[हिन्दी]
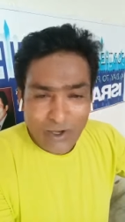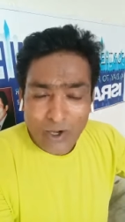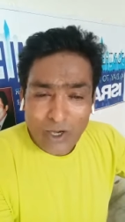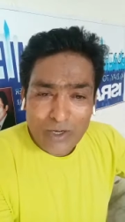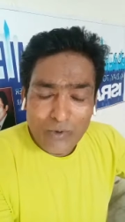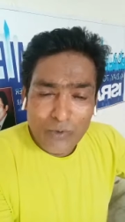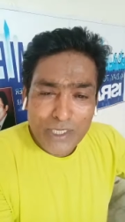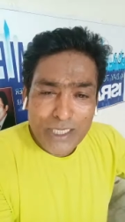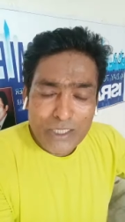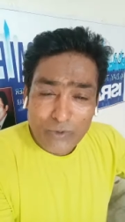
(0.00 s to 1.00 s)
और
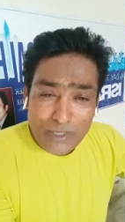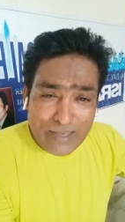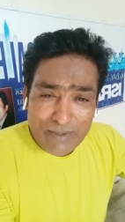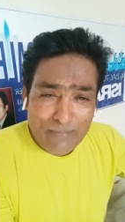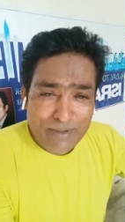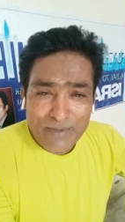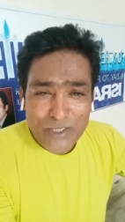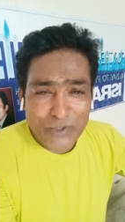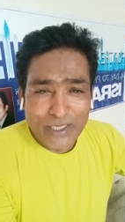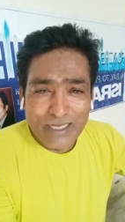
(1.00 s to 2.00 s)
उनकी दुनिया में
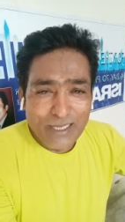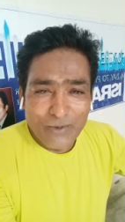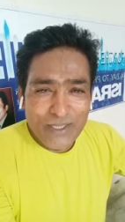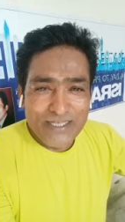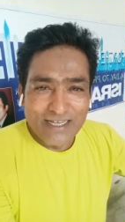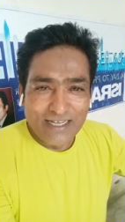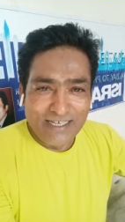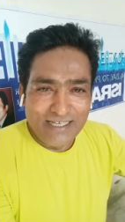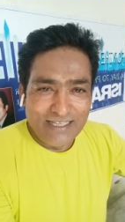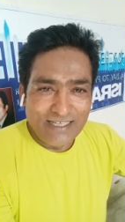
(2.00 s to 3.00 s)
परमेश्वर के लिए कोई जगह
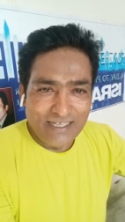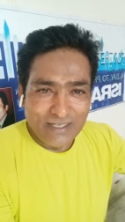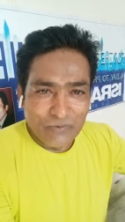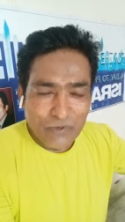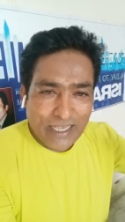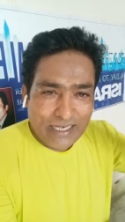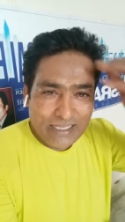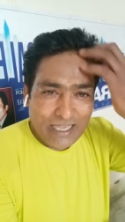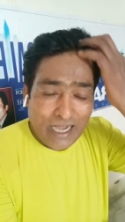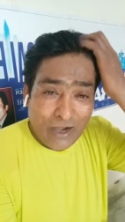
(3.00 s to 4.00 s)
नहीं थी वो कह रहे
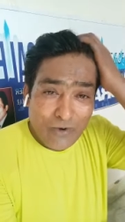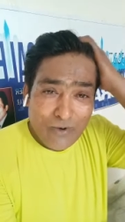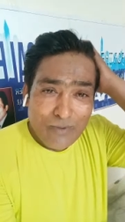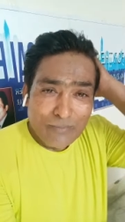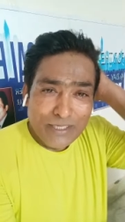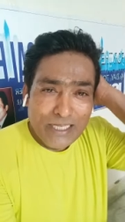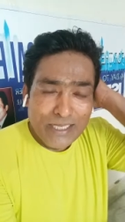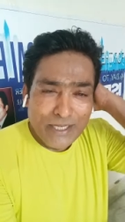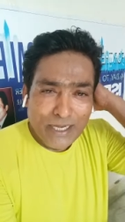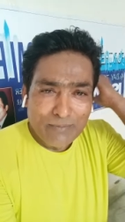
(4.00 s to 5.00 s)
थे आओ हम अपने
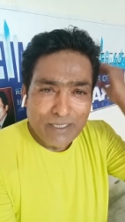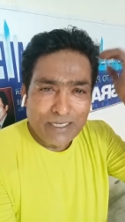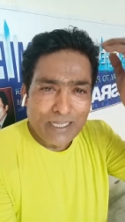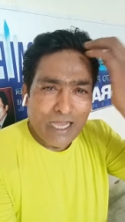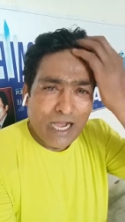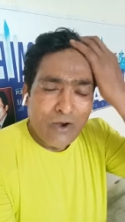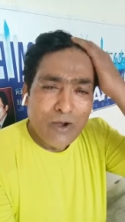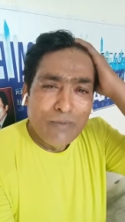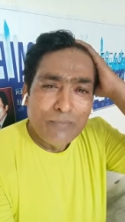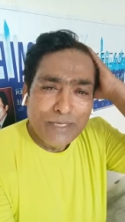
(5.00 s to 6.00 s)
लिए नाम करें आओ
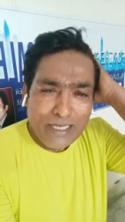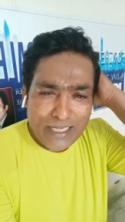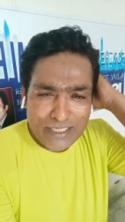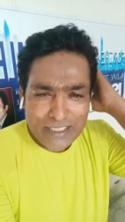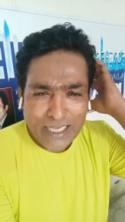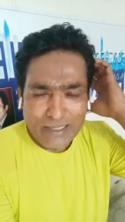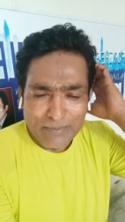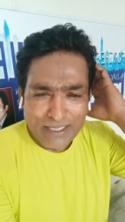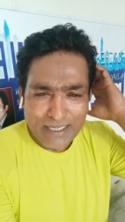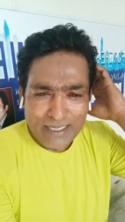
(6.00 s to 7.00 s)
हम अपने लिए एक शहर
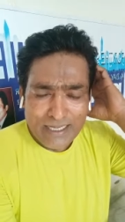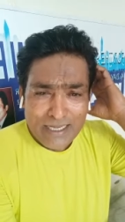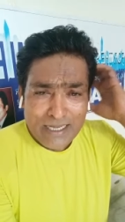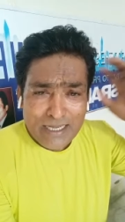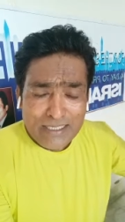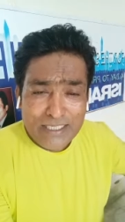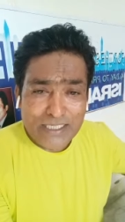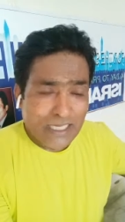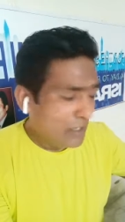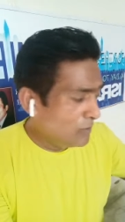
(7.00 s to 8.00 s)
बनाएं
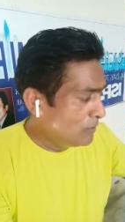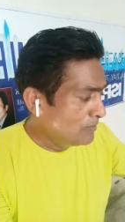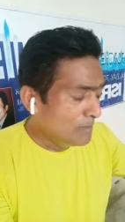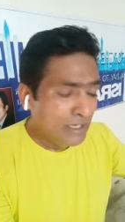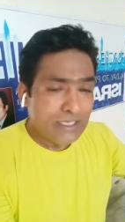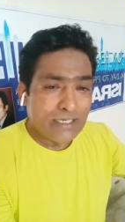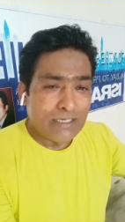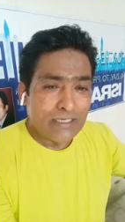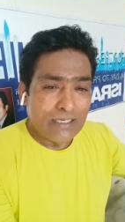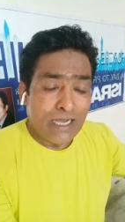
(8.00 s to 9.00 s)
जिसका गुम्मट
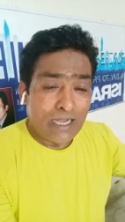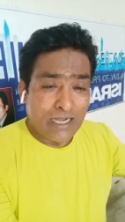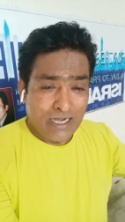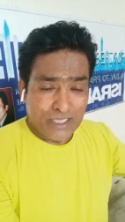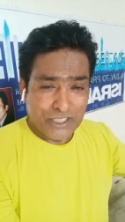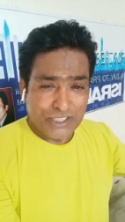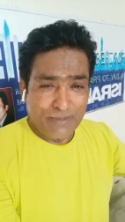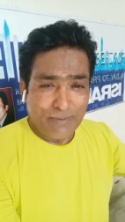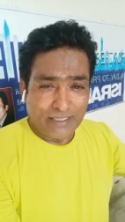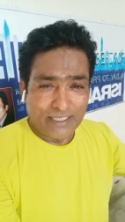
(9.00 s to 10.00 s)
आकाश से
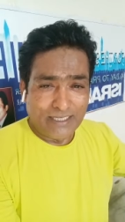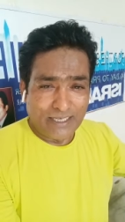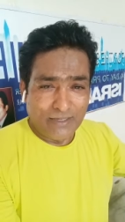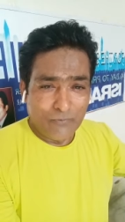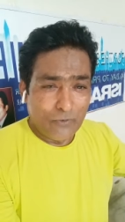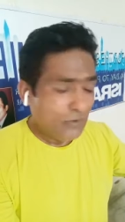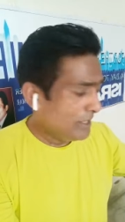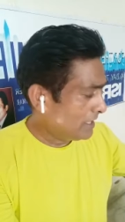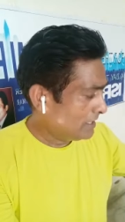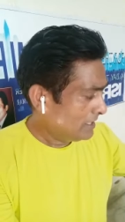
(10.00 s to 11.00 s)
बातें करे वो
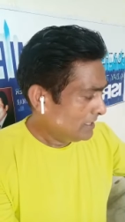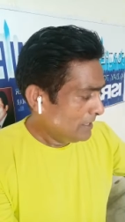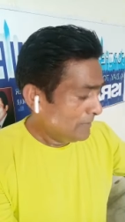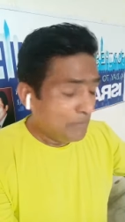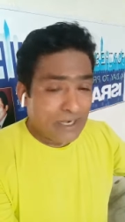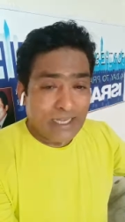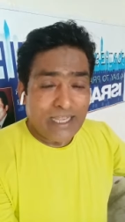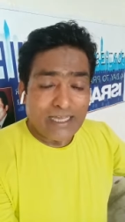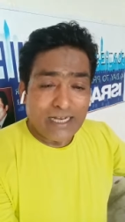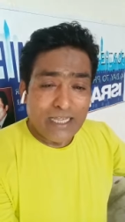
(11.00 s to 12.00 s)
एक बड़ा
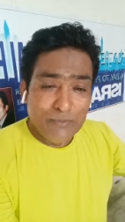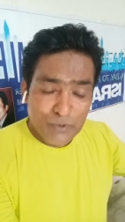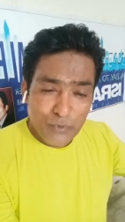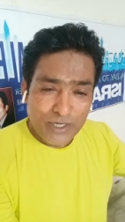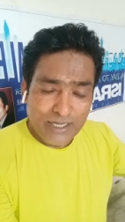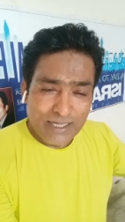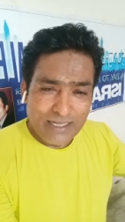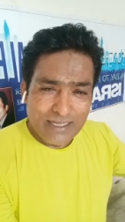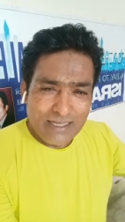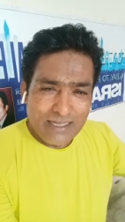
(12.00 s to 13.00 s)
गहरा हिब्रू वर्ड है